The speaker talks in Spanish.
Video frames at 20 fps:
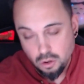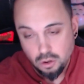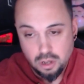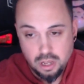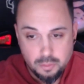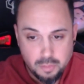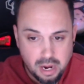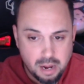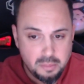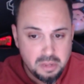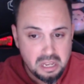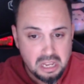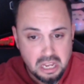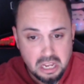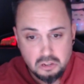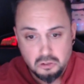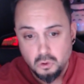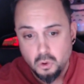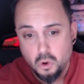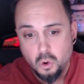Eh, y para mí
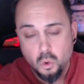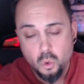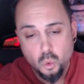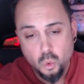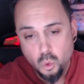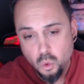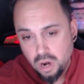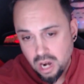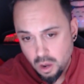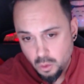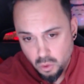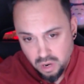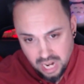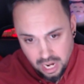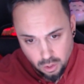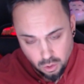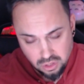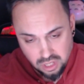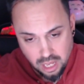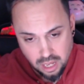es una buena
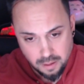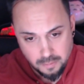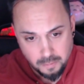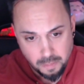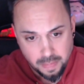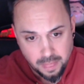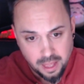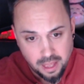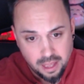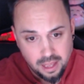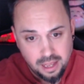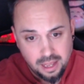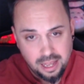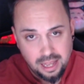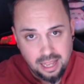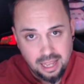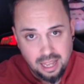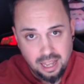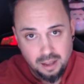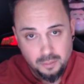nota
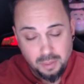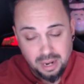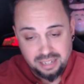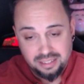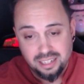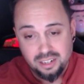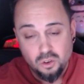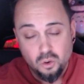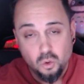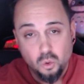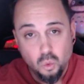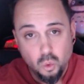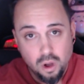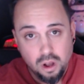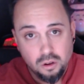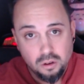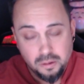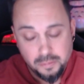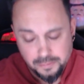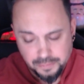eh, para ser un
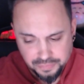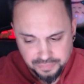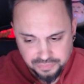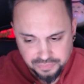juego